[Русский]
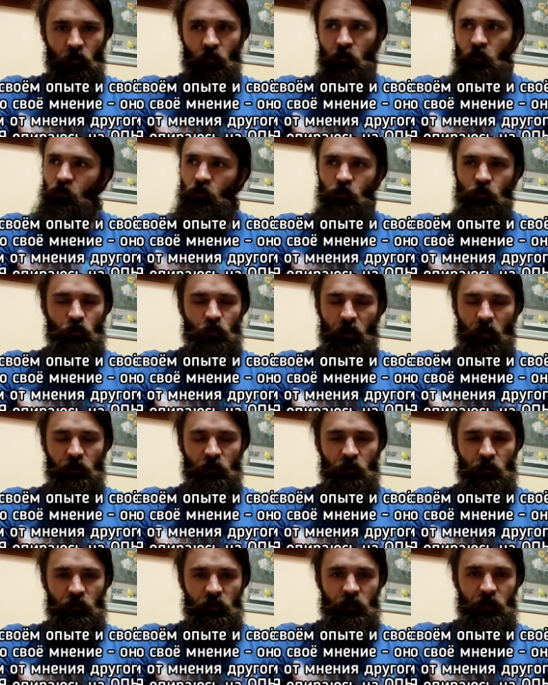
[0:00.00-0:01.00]
то есть то, что
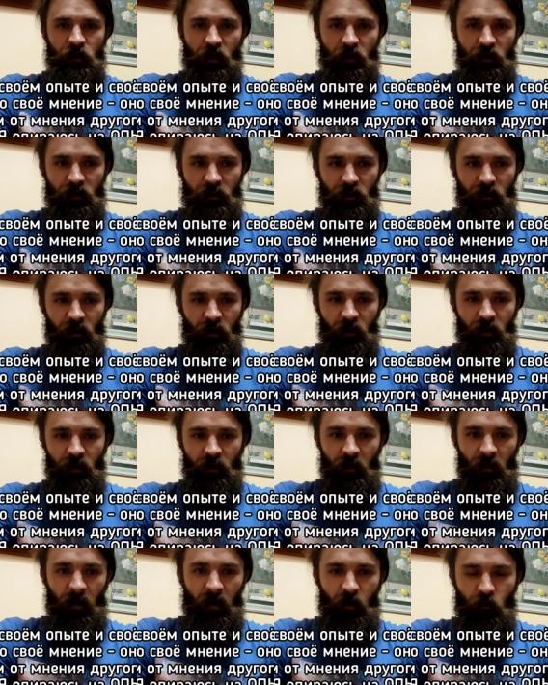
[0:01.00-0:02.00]
происходит сейчас, это
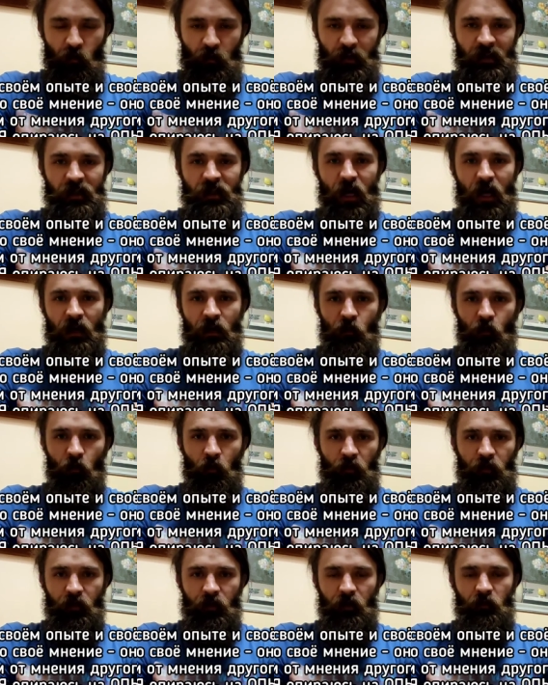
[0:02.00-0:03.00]
такой печальный
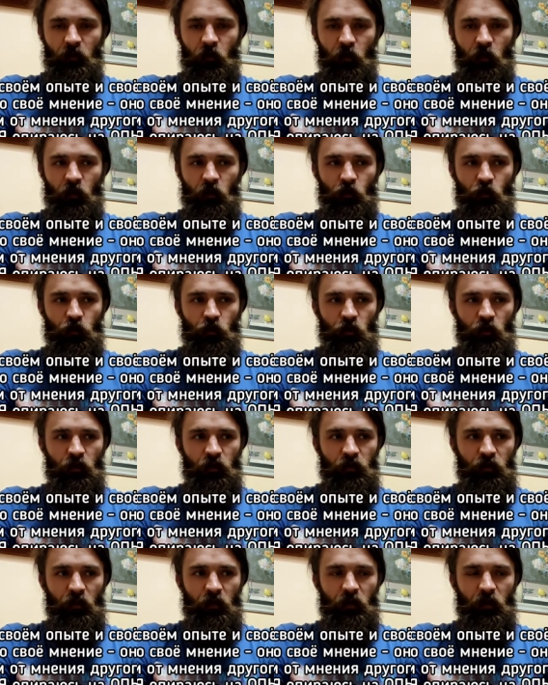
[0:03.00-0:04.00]
опыт, и многие души
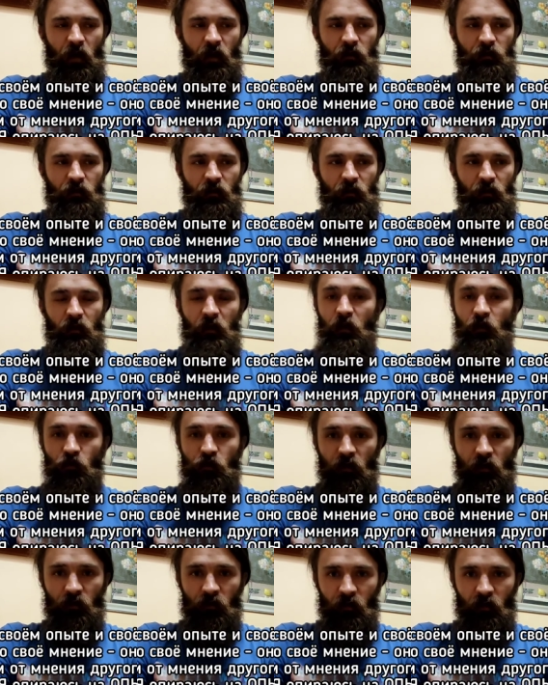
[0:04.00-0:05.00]
набираются
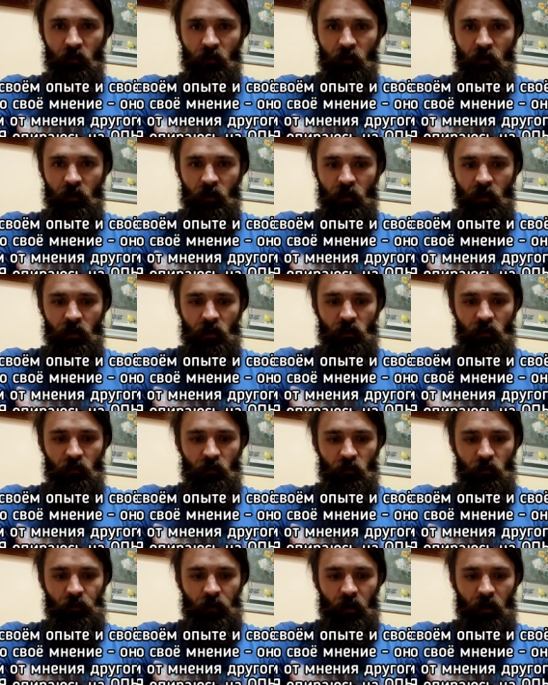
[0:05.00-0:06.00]
минусов,
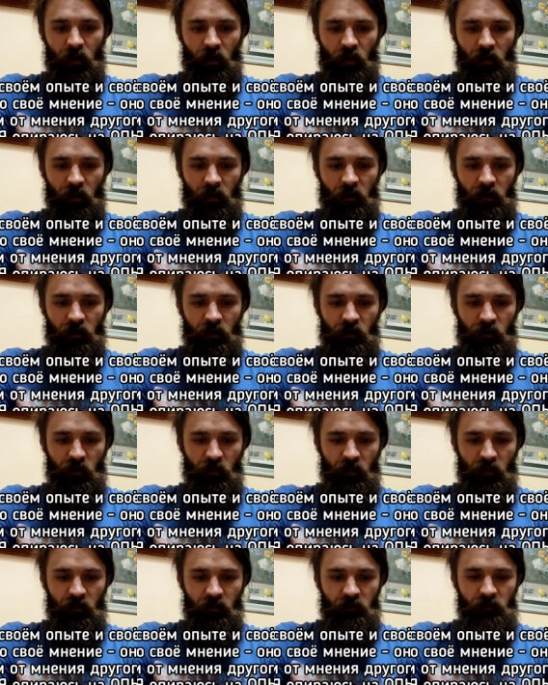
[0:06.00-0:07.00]
вот, а хотелось
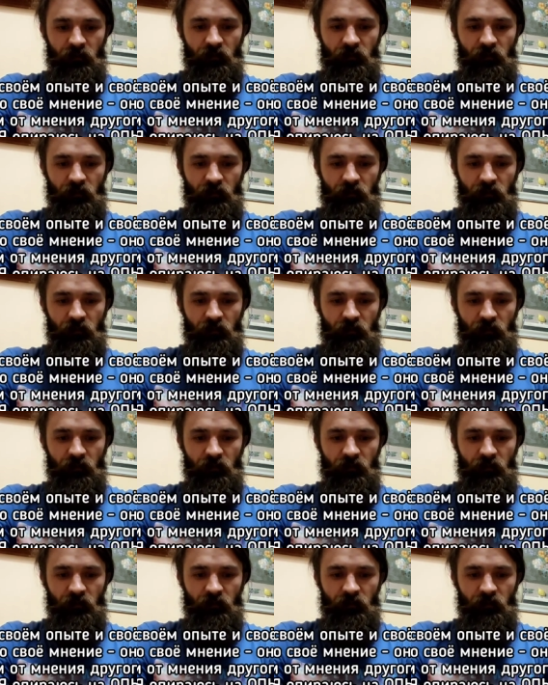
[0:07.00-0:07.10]
бы